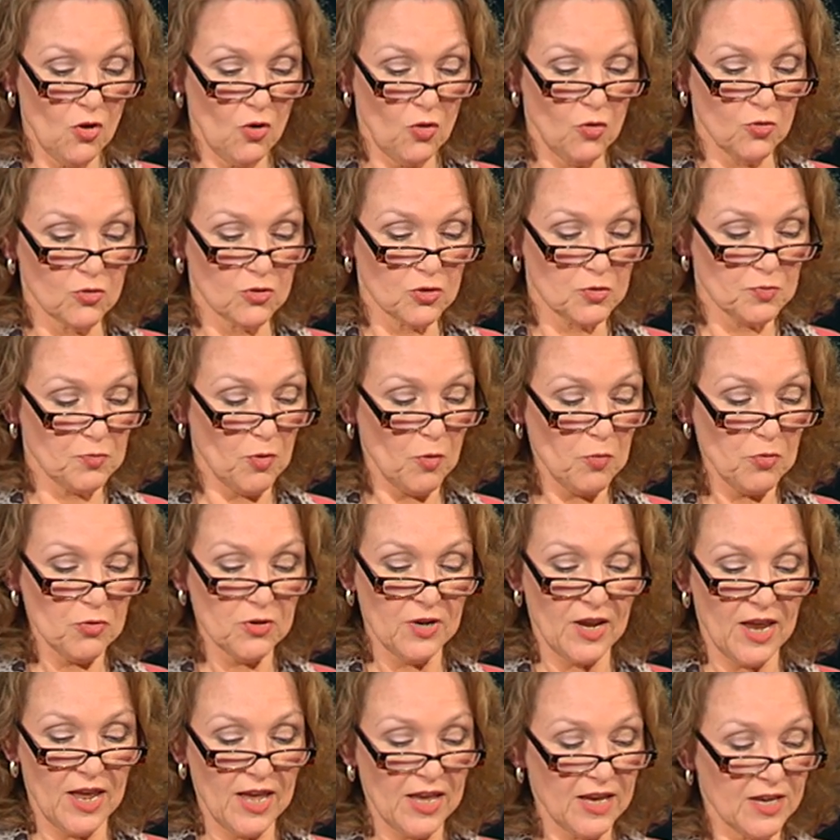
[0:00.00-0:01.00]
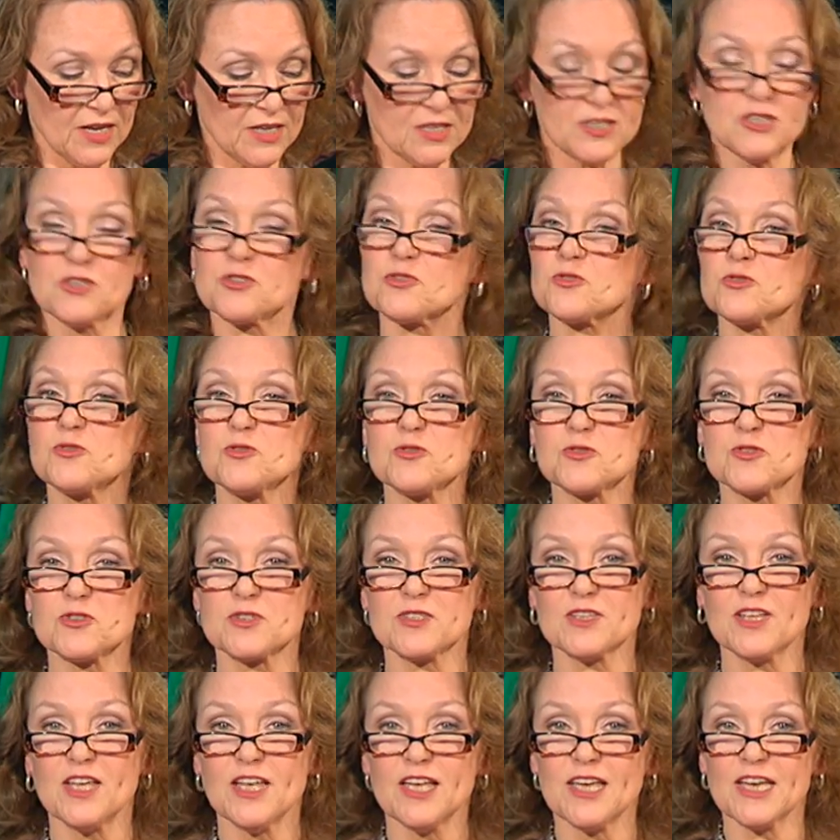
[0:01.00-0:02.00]
und populäre
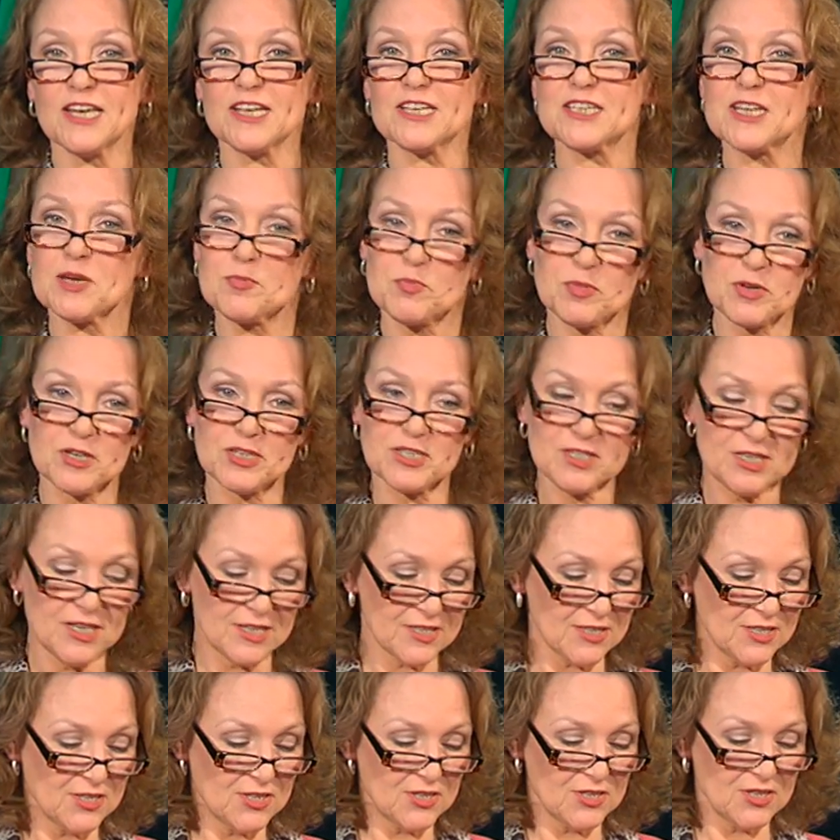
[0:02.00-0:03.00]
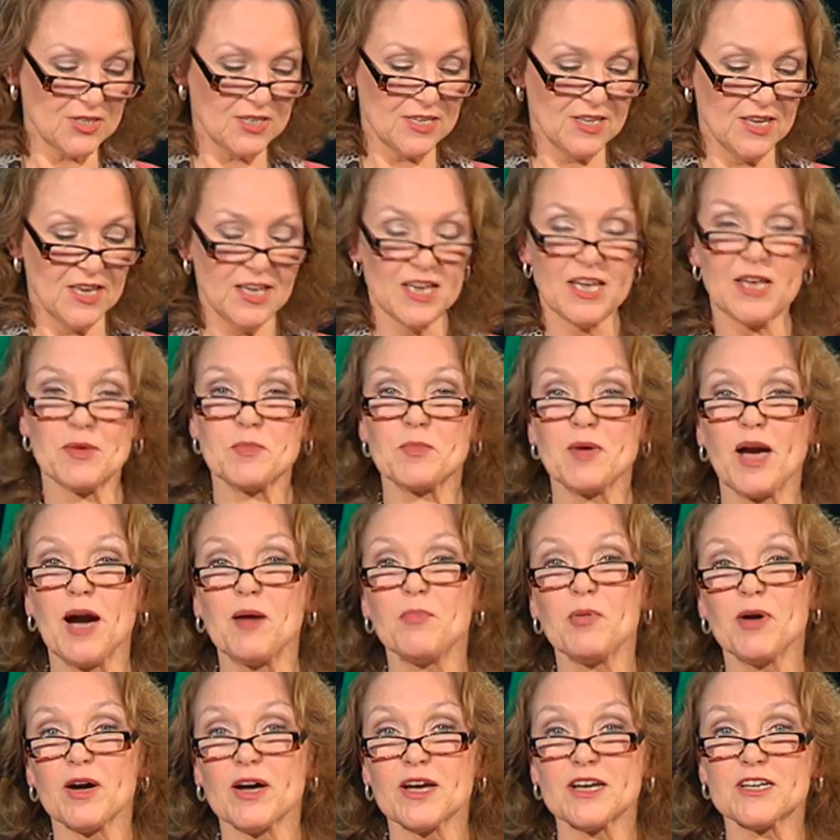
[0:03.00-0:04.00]
Diseusen interpretierten sie im
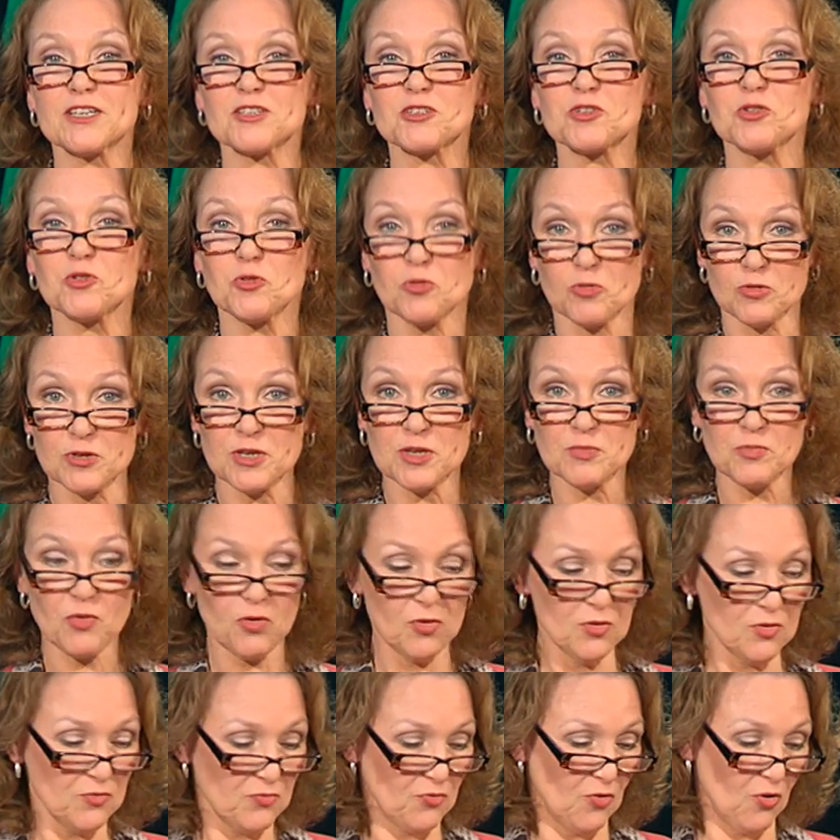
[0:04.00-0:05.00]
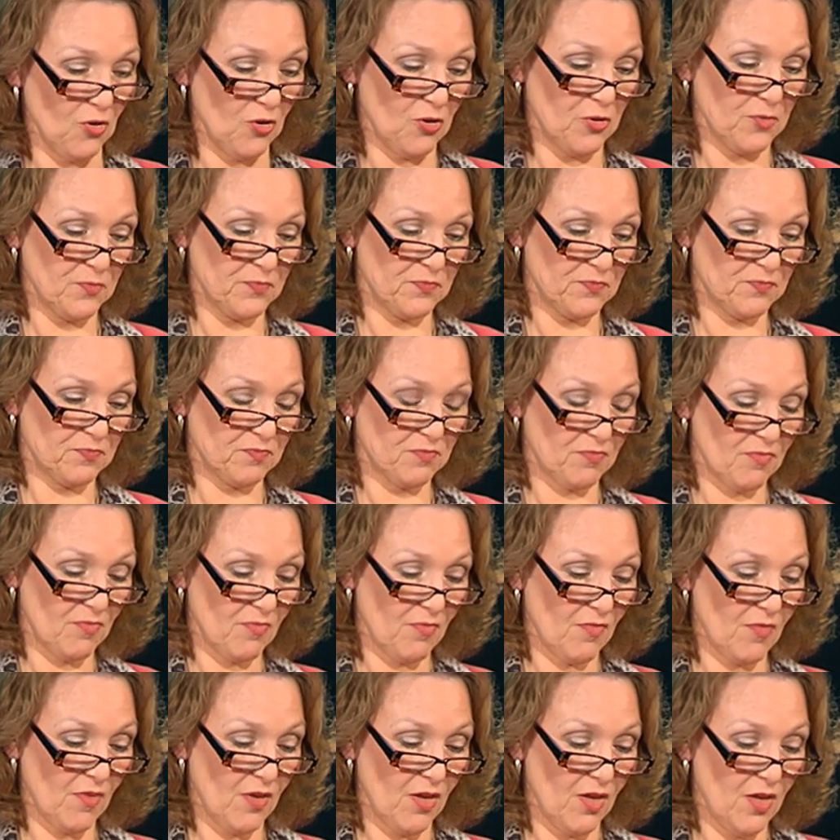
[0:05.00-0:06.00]
Kabarett und im Rundfunk.
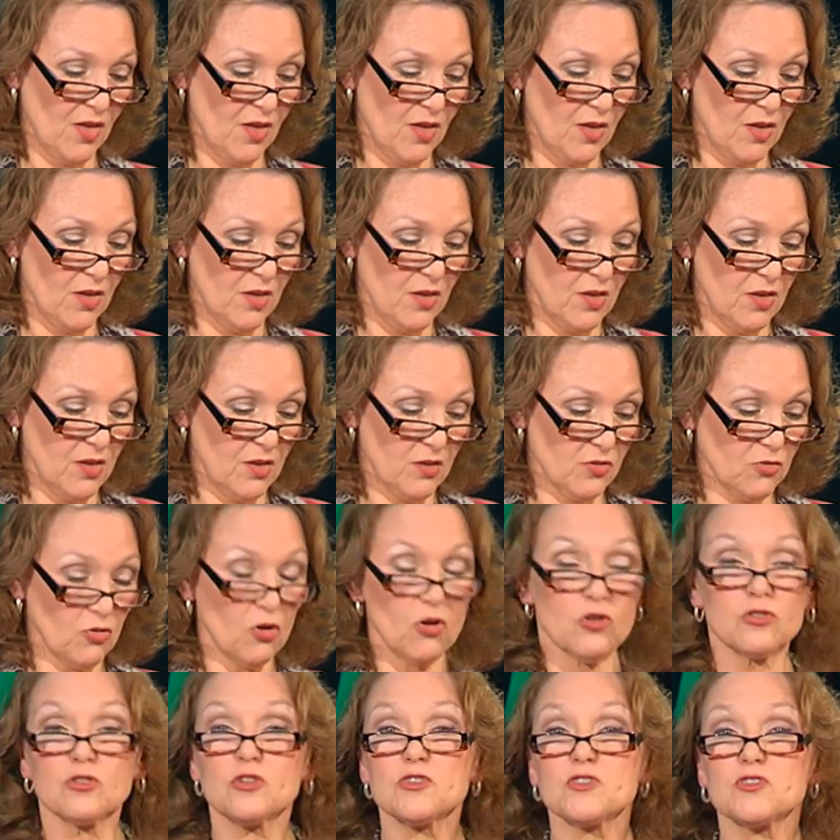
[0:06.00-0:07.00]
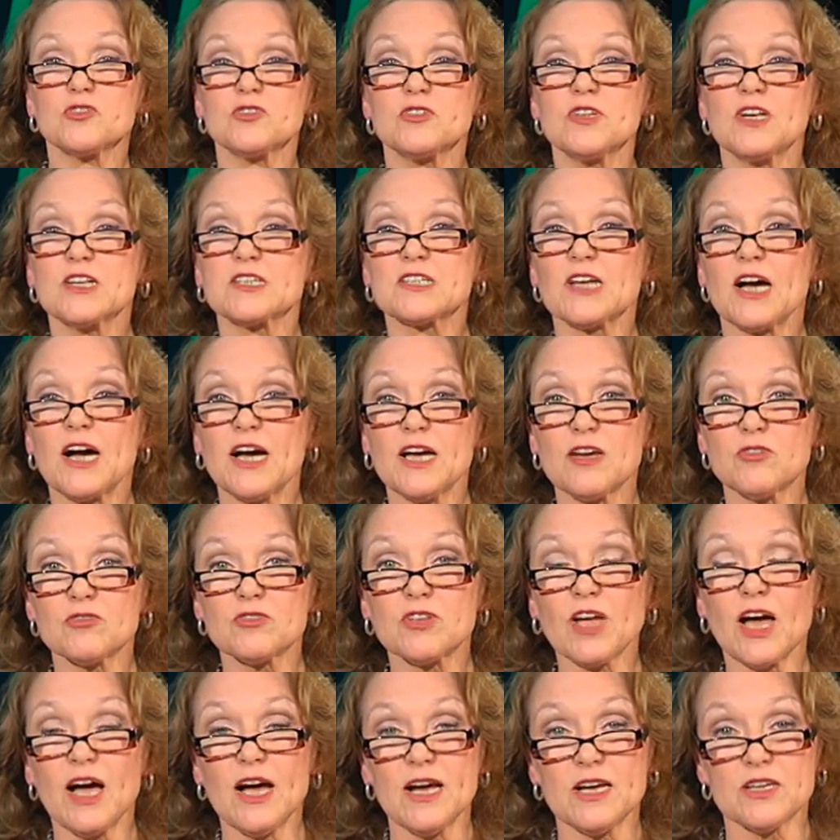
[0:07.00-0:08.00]
Doch
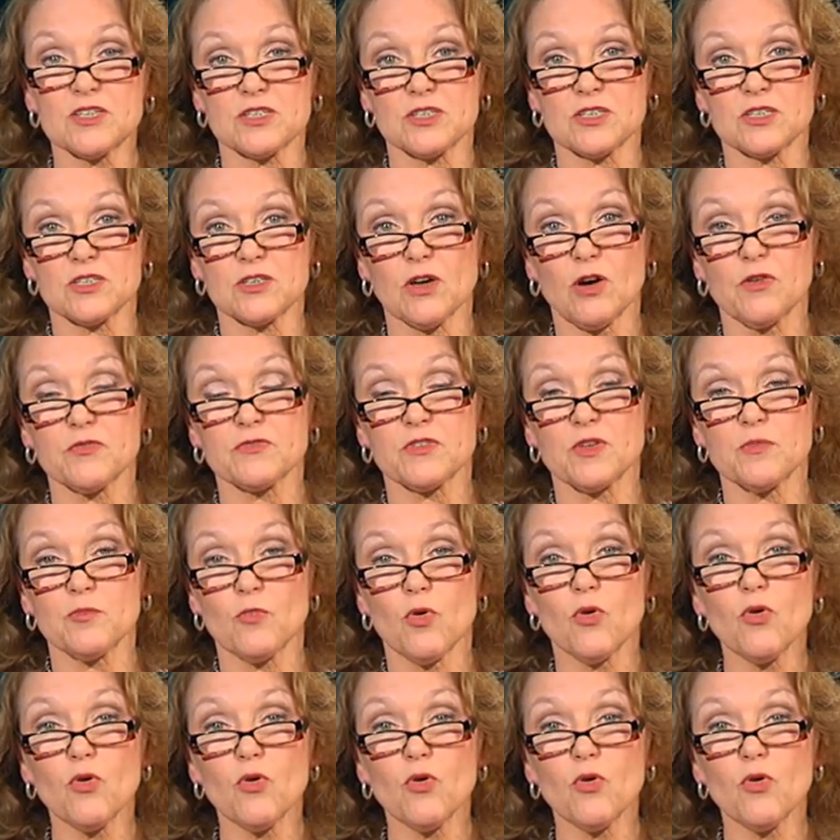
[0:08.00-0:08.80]
1933, auf dem